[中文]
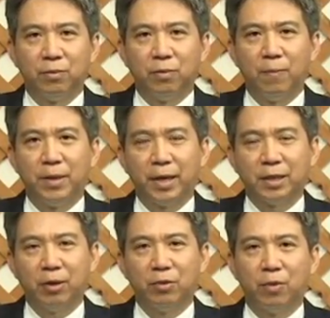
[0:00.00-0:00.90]
我们来
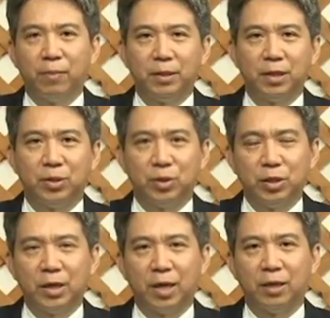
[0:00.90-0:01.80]
到了我们的职
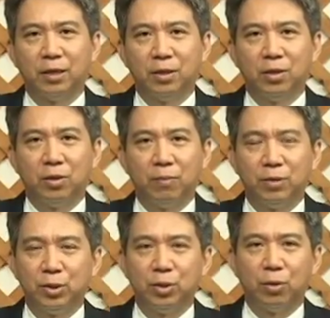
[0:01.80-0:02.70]
场，我们
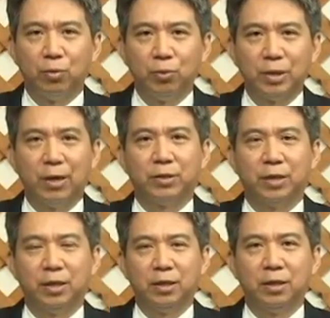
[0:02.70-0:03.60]
是有呼召
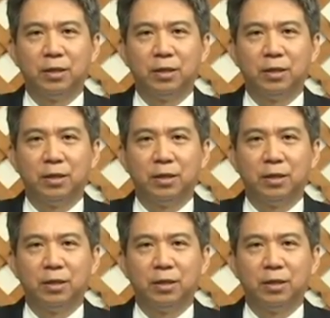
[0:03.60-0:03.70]
的，